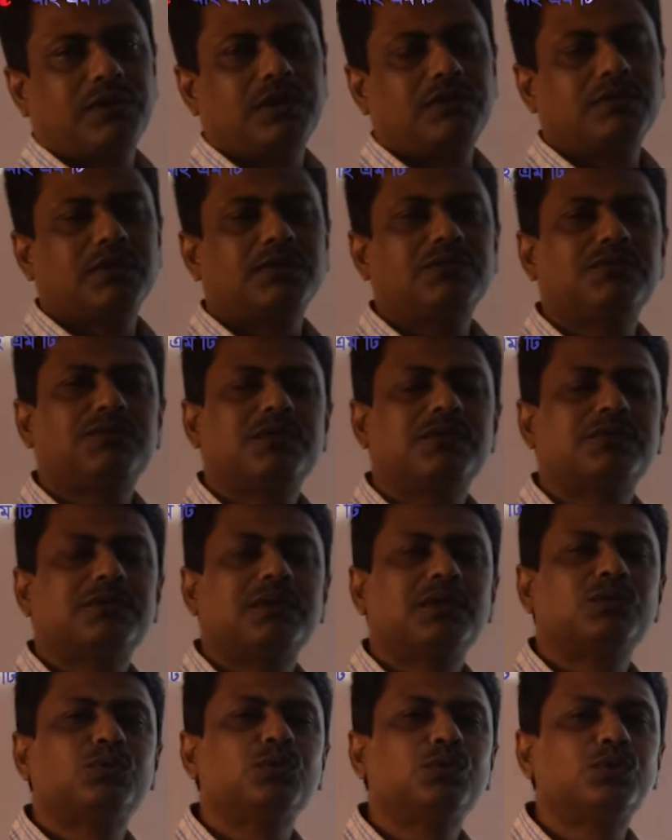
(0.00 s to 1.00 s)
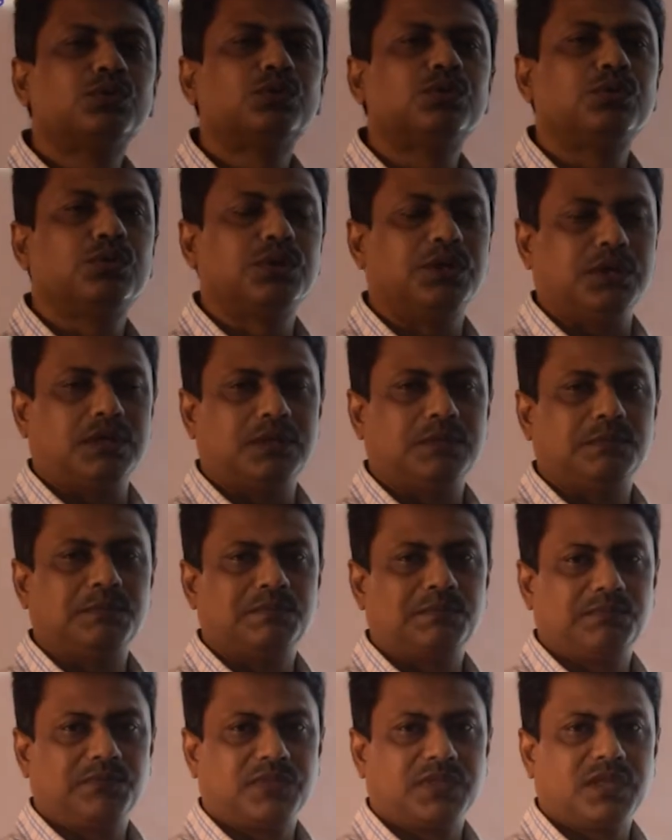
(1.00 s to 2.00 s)
রেডিওগ্রাফিক ফটোগ্রাফির গুরুত্ব কী
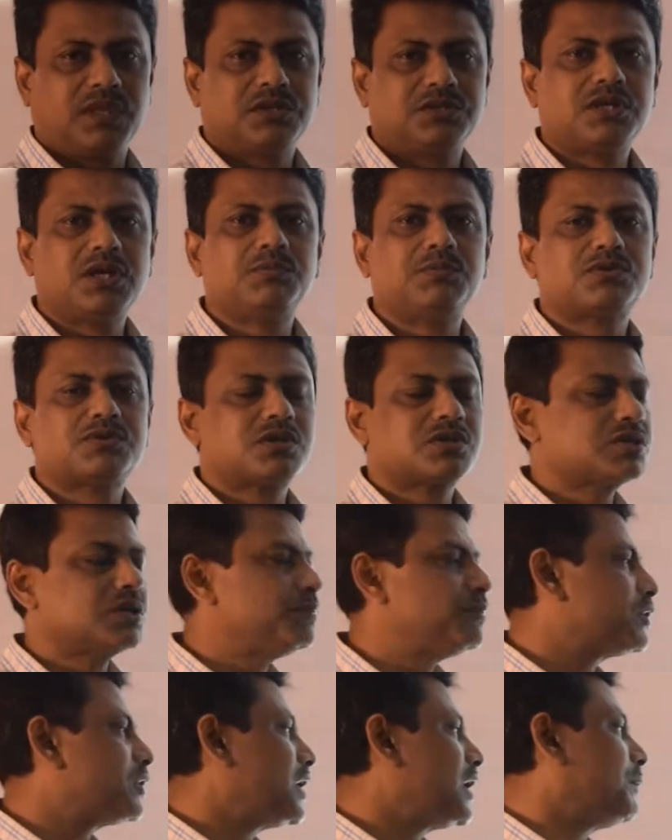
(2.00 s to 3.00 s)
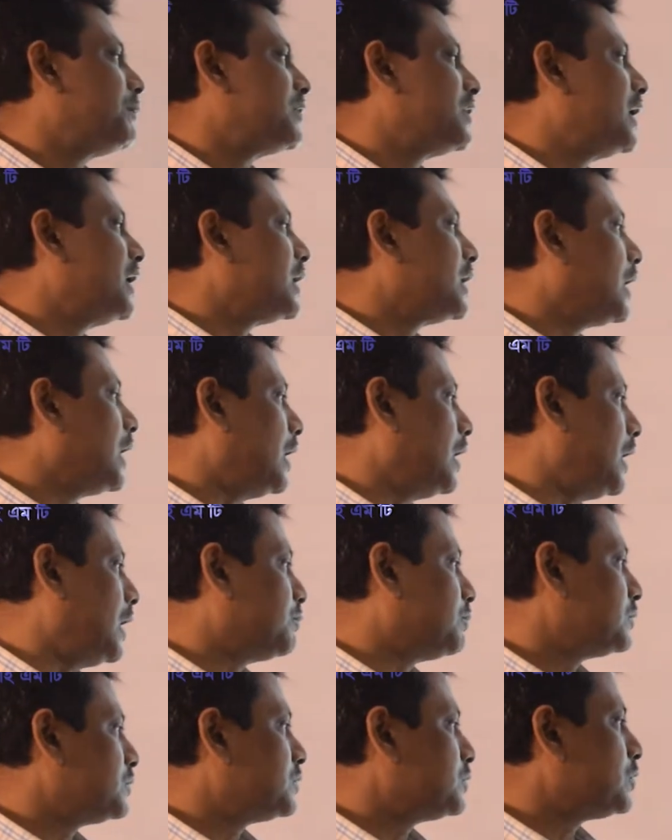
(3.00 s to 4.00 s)
সেই বিষয়টা সম্পর্কে আমরা জ্ঞান লাভ
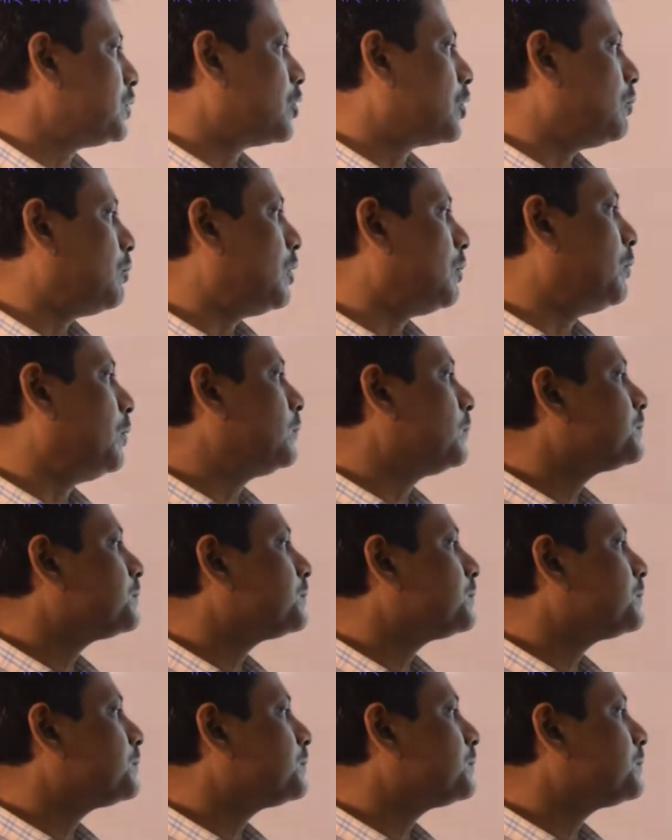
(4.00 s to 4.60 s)
করতে সক্ষম হব